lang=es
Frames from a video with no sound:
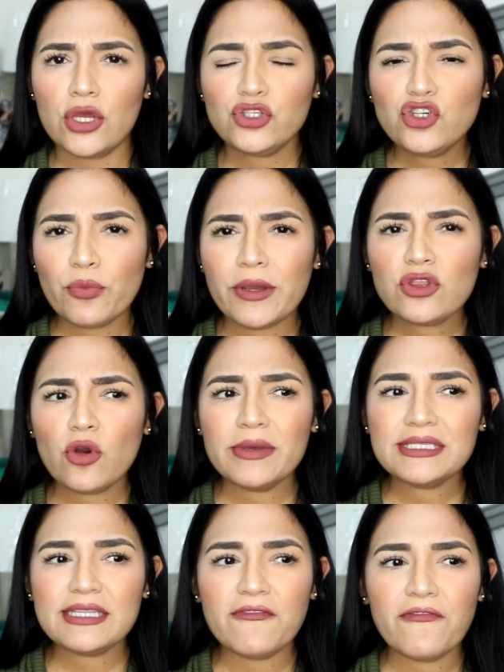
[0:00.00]
Yo me
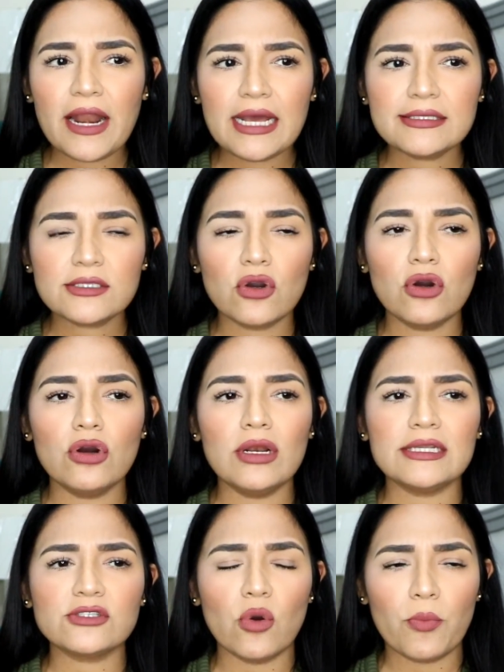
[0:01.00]
tomé ese frasco,
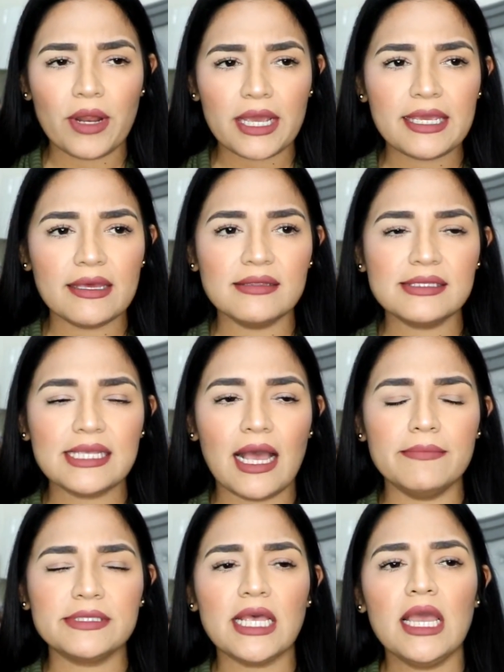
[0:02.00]
las compré aquí en
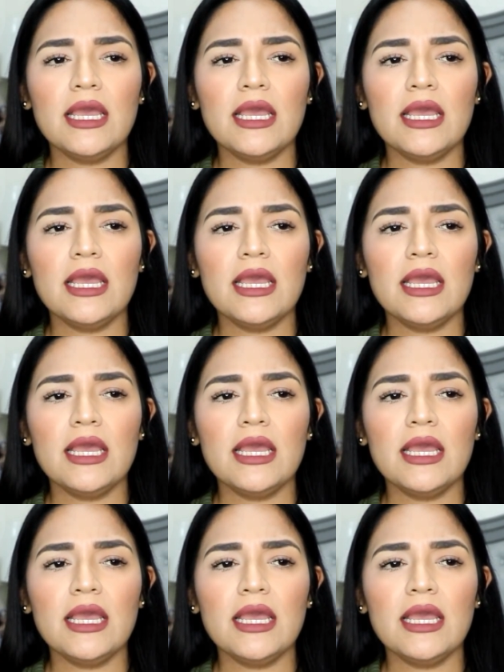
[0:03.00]
Sam's